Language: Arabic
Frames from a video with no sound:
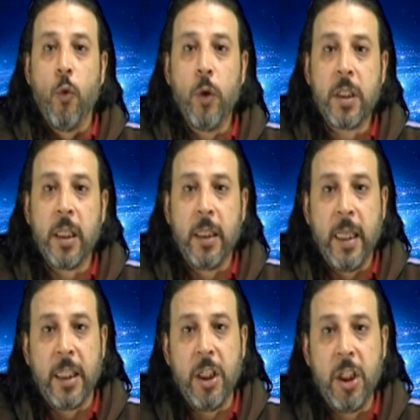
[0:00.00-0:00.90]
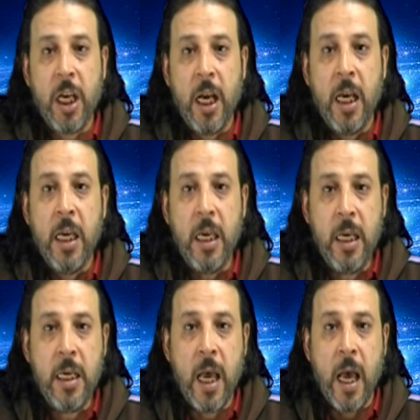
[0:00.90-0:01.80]
وصلت النتيجة
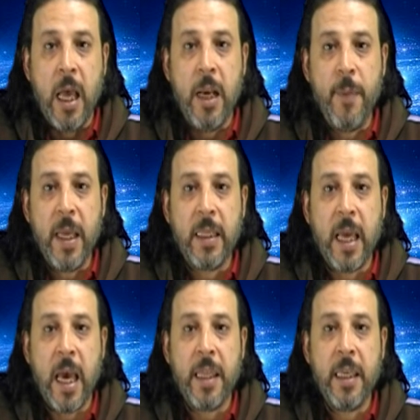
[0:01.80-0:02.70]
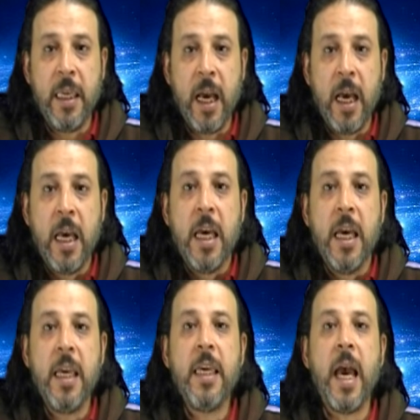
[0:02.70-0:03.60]
ان المادة هذه
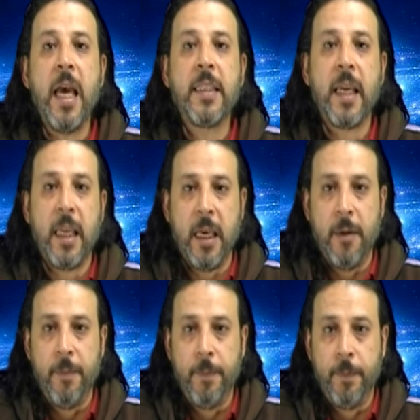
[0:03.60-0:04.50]
هي ازلية